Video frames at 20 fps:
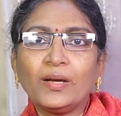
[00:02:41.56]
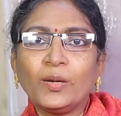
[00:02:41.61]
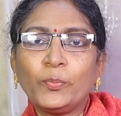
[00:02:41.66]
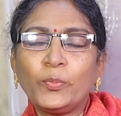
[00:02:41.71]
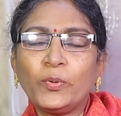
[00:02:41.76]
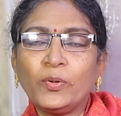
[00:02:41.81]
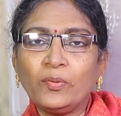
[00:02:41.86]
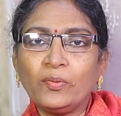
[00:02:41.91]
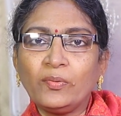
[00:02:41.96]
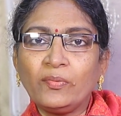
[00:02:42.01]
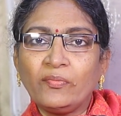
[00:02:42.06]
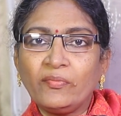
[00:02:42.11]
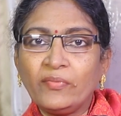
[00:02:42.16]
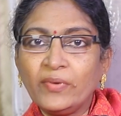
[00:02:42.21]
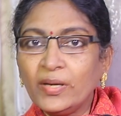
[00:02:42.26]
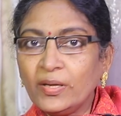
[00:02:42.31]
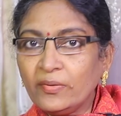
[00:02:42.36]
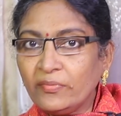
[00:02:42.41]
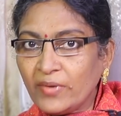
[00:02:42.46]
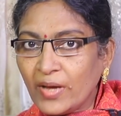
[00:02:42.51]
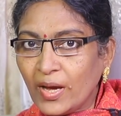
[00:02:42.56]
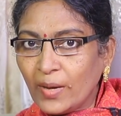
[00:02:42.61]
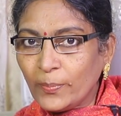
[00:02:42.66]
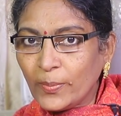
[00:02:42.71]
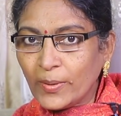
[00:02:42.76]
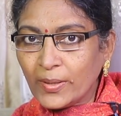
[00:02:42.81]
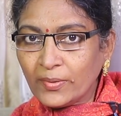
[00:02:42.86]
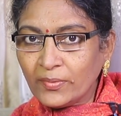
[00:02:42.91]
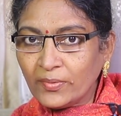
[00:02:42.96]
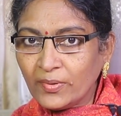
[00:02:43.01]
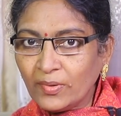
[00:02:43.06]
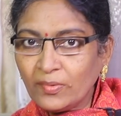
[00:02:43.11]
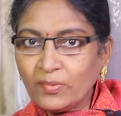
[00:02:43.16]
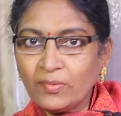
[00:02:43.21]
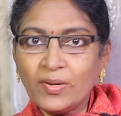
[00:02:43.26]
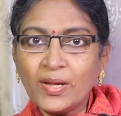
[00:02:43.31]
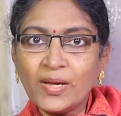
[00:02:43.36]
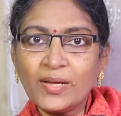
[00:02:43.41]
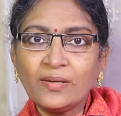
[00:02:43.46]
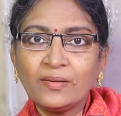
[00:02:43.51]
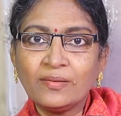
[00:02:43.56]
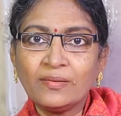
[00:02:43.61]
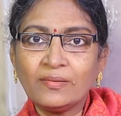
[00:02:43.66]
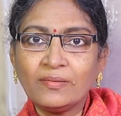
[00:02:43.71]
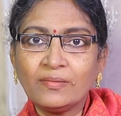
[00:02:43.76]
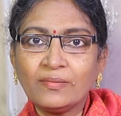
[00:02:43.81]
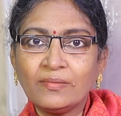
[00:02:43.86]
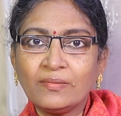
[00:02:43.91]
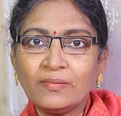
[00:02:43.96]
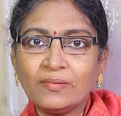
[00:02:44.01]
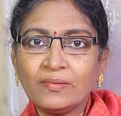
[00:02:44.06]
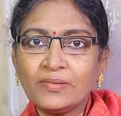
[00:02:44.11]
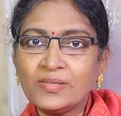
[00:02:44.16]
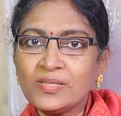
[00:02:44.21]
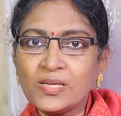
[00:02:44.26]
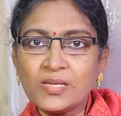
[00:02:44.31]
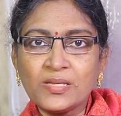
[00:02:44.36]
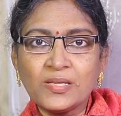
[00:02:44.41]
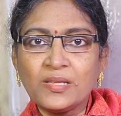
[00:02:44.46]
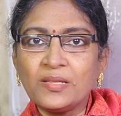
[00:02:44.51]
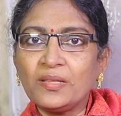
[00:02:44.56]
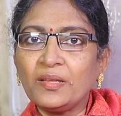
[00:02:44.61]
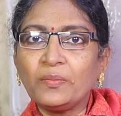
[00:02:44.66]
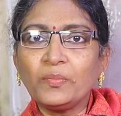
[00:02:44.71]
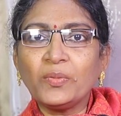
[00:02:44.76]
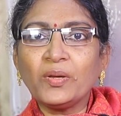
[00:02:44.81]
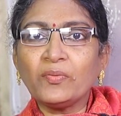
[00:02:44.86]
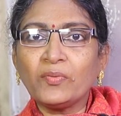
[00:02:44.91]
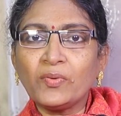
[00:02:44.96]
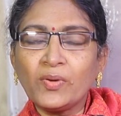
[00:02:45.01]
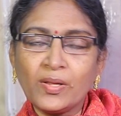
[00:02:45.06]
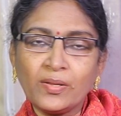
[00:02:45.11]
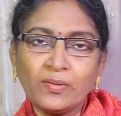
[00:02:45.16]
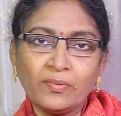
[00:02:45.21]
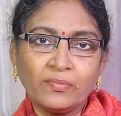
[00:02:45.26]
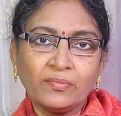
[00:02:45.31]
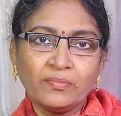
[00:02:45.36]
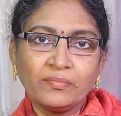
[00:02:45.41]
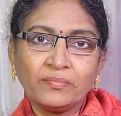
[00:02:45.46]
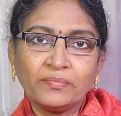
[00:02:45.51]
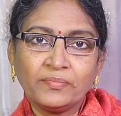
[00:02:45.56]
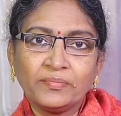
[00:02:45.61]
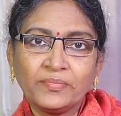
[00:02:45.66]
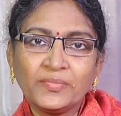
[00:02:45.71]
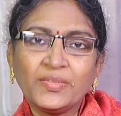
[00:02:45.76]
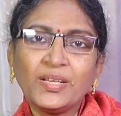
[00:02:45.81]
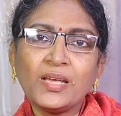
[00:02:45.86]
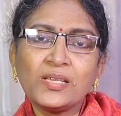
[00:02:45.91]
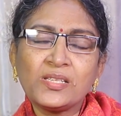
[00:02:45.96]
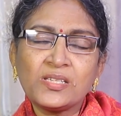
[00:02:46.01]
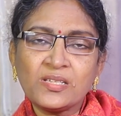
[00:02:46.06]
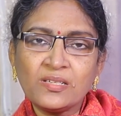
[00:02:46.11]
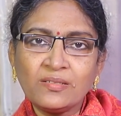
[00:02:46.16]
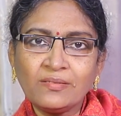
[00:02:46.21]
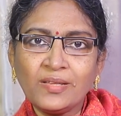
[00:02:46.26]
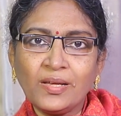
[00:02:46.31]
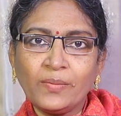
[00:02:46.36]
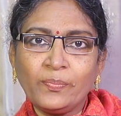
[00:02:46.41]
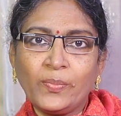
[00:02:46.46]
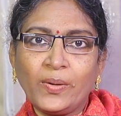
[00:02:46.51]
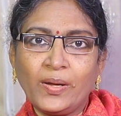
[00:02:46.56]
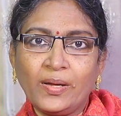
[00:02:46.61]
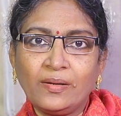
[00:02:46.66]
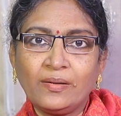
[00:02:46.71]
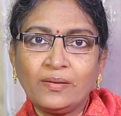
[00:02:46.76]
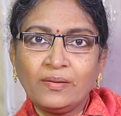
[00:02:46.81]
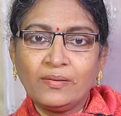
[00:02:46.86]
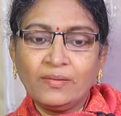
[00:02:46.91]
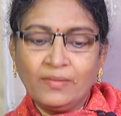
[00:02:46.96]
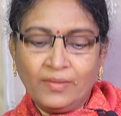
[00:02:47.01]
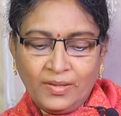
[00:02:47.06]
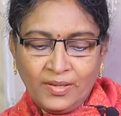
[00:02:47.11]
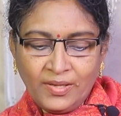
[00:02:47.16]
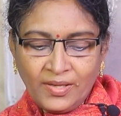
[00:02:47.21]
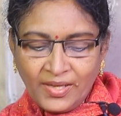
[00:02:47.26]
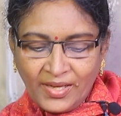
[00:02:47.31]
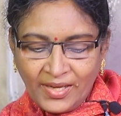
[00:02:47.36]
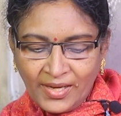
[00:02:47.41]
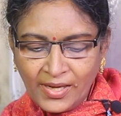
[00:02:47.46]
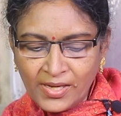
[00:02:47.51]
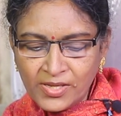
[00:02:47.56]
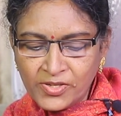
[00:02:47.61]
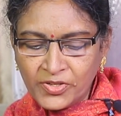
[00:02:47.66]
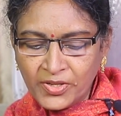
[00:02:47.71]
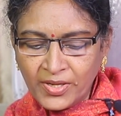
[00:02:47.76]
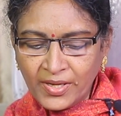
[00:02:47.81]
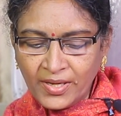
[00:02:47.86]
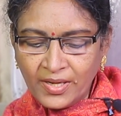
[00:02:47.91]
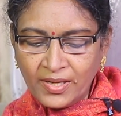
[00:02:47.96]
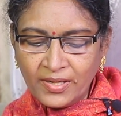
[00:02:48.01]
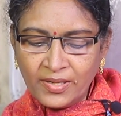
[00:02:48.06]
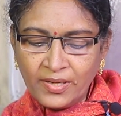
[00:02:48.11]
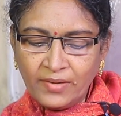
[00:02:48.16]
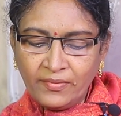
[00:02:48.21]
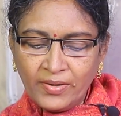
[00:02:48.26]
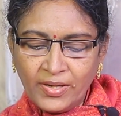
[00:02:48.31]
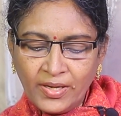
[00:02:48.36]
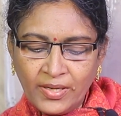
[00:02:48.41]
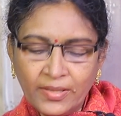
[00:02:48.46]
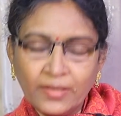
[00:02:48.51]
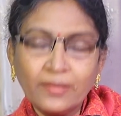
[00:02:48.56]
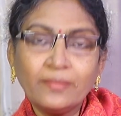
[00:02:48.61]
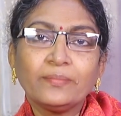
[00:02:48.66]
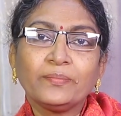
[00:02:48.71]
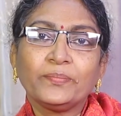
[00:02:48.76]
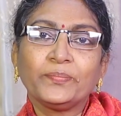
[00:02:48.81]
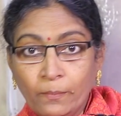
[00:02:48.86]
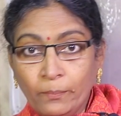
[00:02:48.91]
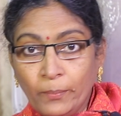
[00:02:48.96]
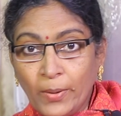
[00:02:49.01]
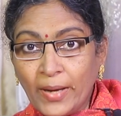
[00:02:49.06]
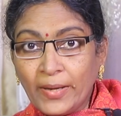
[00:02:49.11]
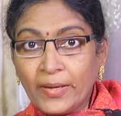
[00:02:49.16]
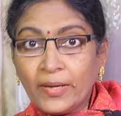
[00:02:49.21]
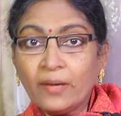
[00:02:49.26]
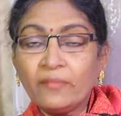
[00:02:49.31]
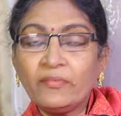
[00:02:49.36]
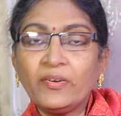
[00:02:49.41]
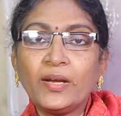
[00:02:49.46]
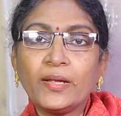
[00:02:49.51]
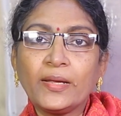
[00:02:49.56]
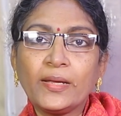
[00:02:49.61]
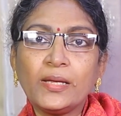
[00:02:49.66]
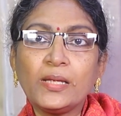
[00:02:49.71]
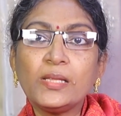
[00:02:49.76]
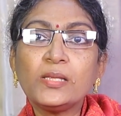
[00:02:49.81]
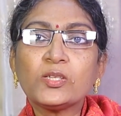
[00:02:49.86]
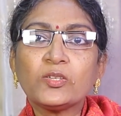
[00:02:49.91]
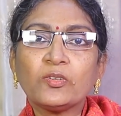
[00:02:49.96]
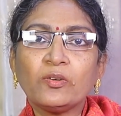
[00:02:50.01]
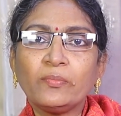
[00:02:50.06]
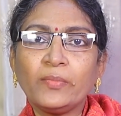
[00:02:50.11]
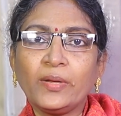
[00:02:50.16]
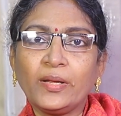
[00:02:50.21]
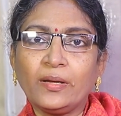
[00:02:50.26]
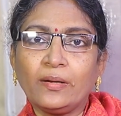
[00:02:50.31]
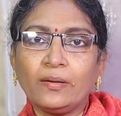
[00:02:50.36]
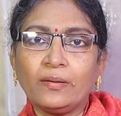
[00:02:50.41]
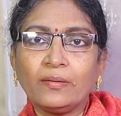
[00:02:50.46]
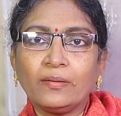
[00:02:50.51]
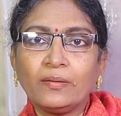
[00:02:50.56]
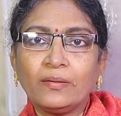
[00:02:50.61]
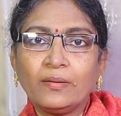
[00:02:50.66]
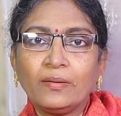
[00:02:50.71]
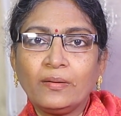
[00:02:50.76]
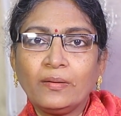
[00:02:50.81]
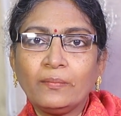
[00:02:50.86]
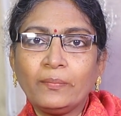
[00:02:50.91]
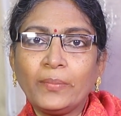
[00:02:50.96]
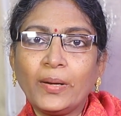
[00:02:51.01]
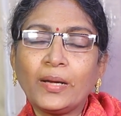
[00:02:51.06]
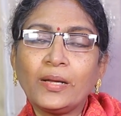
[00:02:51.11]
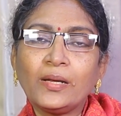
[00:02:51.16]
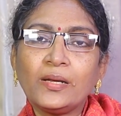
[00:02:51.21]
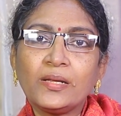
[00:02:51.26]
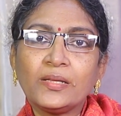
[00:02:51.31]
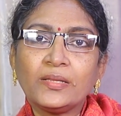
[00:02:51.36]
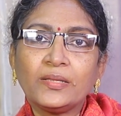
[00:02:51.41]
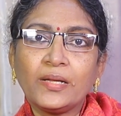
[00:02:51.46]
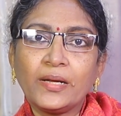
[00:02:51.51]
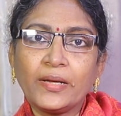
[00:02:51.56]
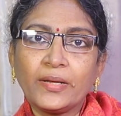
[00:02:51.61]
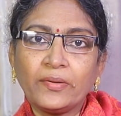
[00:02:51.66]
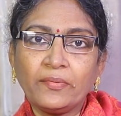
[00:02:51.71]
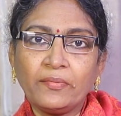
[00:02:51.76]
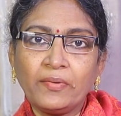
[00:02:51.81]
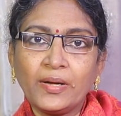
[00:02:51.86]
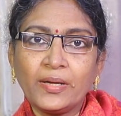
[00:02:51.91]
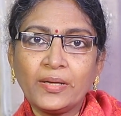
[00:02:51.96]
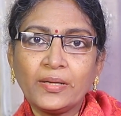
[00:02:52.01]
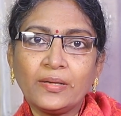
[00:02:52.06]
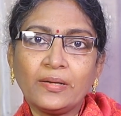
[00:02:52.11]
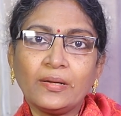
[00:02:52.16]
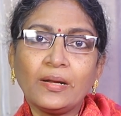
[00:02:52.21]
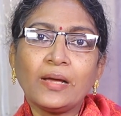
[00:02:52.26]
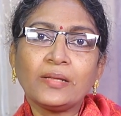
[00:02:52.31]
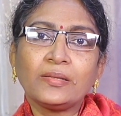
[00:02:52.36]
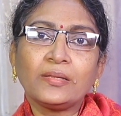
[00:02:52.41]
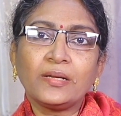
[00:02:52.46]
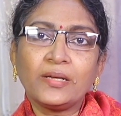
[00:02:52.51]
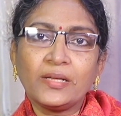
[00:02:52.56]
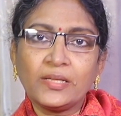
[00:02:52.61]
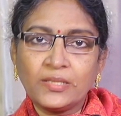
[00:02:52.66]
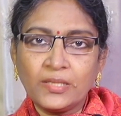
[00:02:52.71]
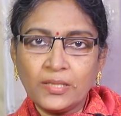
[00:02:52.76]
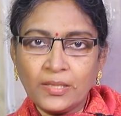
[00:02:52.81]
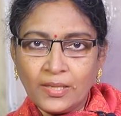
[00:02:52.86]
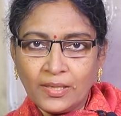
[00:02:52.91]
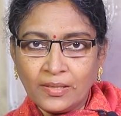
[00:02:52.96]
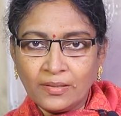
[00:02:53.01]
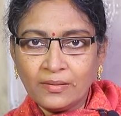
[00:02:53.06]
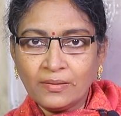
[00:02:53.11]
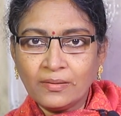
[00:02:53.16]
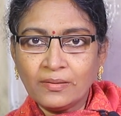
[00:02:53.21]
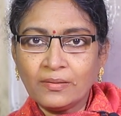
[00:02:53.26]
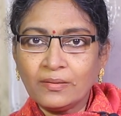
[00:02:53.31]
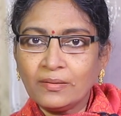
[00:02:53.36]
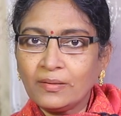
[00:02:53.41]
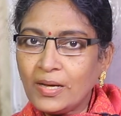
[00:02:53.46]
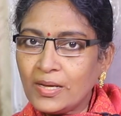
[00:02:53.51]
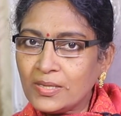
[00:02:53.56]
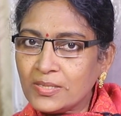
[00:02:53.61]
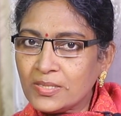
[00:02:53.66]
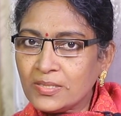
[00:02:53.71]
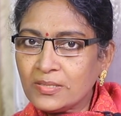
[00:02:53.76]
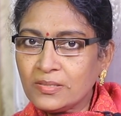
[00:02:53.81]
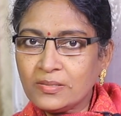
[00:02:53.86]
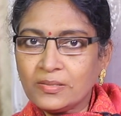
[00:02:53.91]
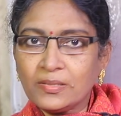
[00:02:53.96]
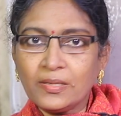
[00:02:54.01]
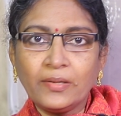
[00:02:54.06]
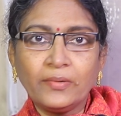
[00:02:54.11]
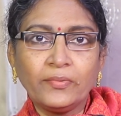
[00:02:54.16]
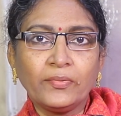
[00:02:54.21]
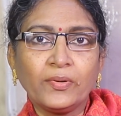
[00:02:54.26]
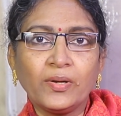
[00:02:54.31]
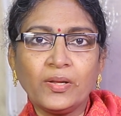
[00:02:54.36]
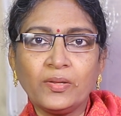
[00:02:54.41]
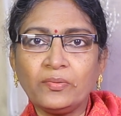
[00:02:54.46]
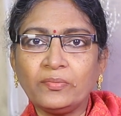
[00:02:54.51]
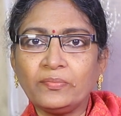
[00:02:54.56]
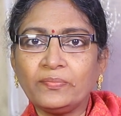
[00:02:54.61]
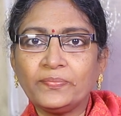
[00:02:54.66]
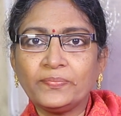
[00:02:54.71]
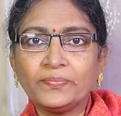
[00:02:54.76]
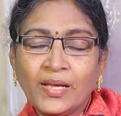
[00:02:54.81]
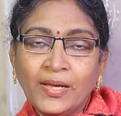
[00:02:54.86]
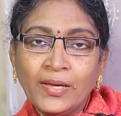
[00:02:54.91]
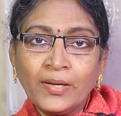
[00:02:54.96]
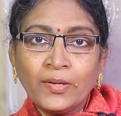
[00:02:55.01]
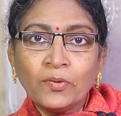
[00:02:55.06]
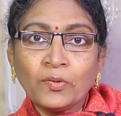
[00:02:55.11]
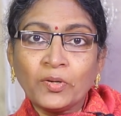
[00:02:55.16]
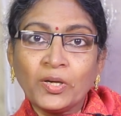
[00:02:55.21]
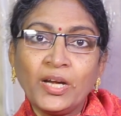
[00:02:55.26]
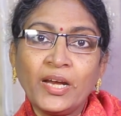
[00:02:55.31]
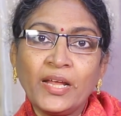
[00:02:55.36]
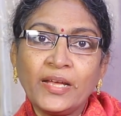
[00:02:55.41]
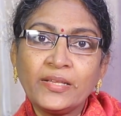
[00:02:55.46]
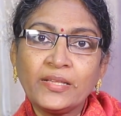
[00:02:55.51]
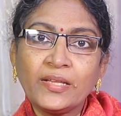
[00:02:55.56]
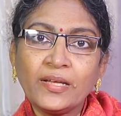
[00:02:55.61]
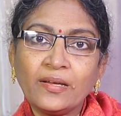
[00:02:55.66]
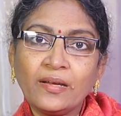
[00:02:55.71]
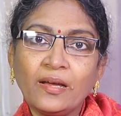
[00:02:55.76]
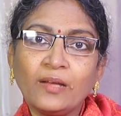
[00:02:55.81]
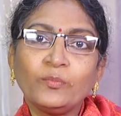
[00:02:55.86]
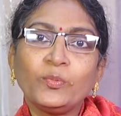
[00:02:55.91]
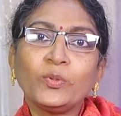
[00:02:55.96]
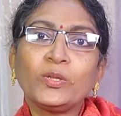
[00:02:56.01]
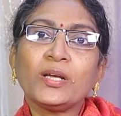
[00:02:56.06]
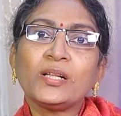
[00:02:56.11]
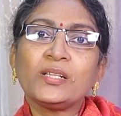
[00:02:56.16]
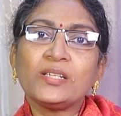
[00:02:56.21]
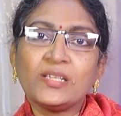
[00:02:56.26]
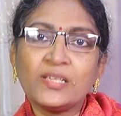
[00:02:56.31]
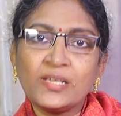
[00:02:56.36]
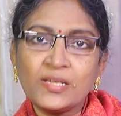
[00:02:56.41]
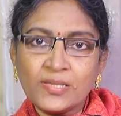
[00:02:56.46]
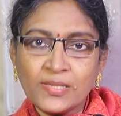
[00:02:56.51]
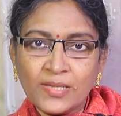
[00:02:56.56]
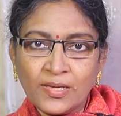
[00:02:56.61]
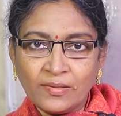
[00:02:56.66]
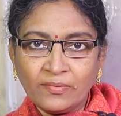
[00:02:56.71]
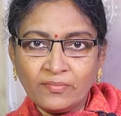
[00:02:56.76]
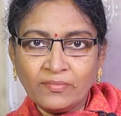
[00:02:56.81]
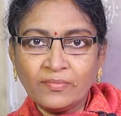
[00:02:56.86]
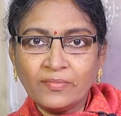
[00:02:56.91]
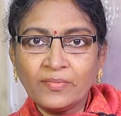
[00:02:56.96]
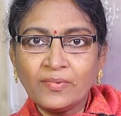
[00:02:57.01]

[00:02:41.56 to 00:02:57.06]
అప్పుడు వీళ్ళు వ్యాపారంలో కూడా చేసేదేమీ ఉండదు నష్టం తప్ప ఏం చేయాలండి వీళ్ళని పైగా వీళ్ళకి ఇన్సోమ్నియా పగలు నిద్ర ఎక్కువ రాత్రి నిద్ర అస్సలు ఉండదు ఇంకొకళ్ళు అయితే అద్భుతాలు చేసేస్తారు